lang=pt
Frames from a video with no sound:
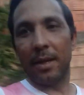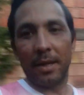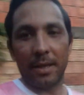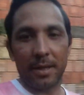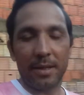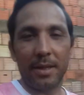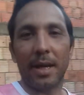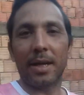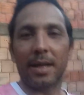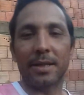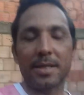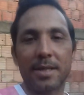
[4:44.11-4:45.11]
E
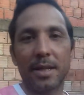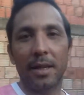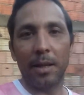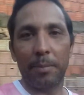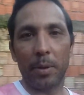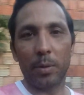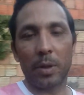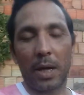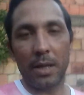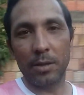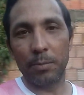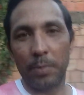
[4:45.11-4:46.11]
agradecer, né, pelo carinho,
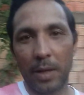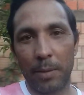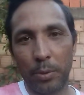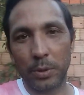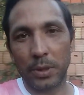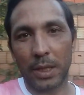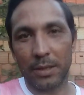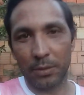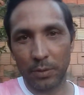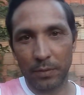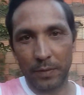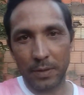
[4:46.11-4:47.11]
pelo apoio de cada um de
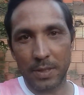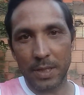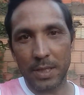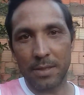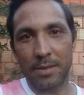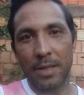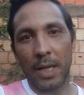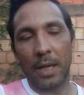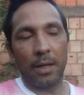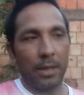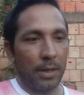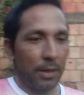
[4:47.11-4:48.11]
vocês.
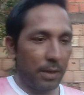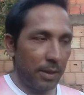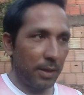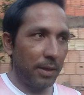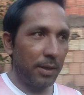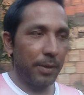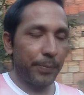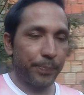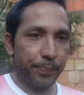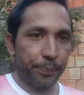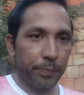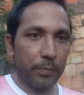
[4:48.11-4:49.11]
E
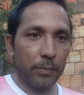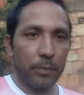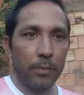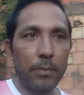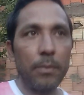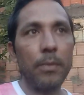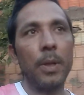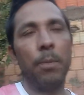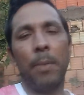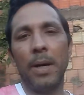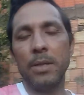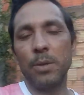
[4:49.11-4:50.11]

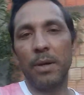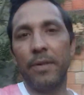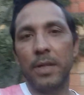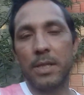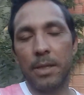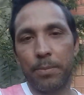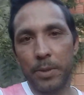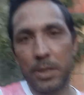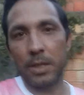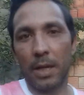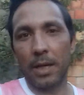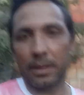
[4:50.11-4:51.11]
mais uma vez aí pedir a
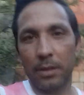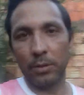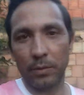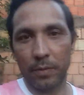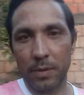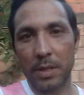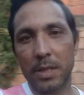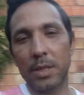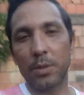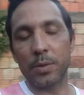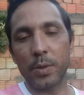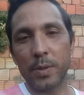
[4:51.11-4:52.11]
cada um de vocês que não
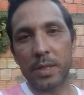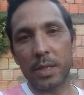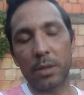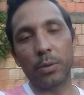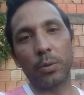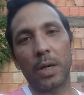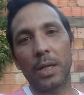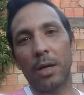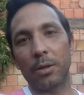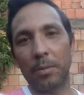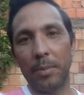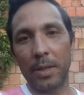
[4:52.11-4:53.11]
são inscritos do canal
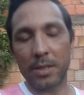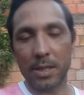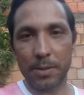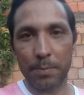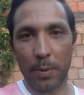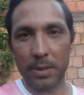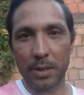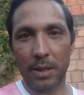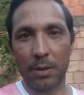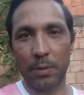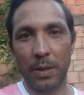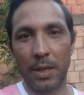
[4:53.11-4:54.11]
também que vocês possam dar
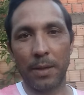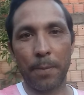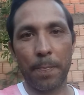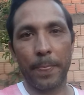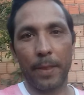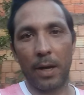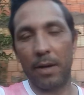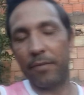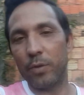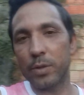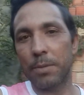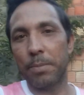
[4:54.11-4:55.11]
uma, uma força
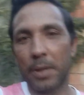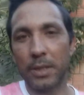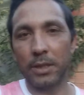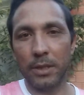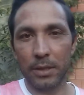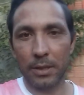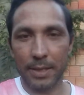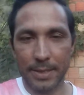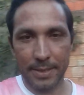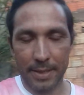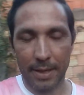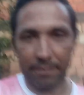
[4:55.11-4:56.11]
pra gente aí, tá se
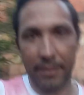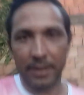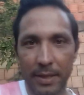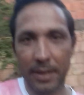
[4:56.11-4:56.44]
inscrevendo, né?